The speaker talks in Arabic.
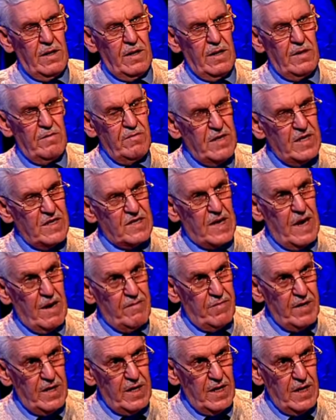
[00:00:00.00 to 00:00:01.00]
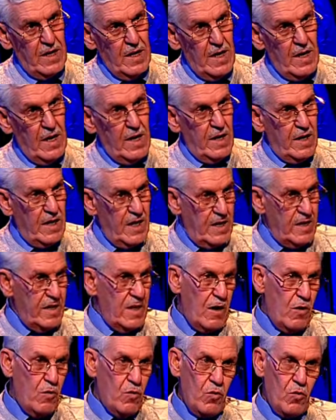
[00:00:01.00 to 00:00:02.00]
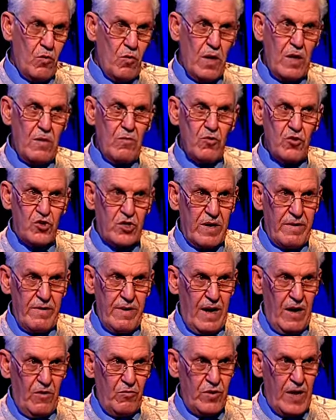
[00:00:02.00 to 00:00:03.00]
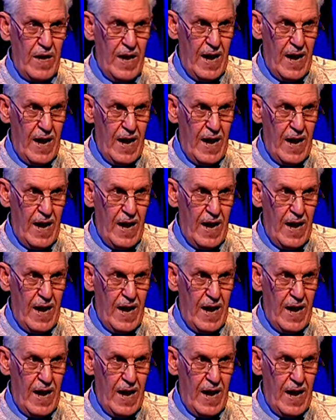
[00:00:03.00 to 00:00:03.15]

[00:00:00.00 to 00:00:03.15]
الميزابي لأنه هو المجتمع